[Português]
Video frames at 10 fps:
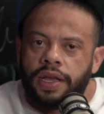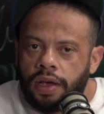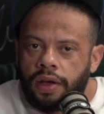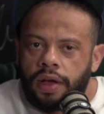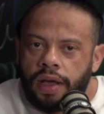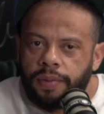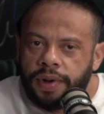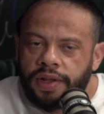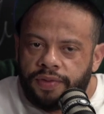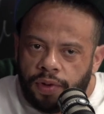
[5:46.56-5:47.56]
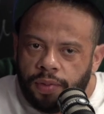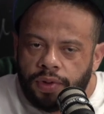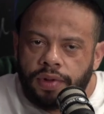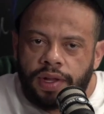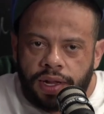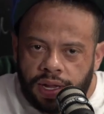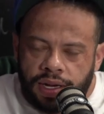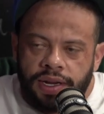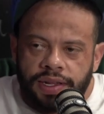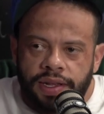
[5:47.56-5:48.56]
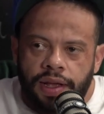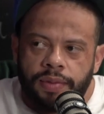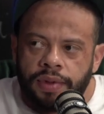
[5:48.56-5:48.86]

ó, A empresa que for me contratar já sabe.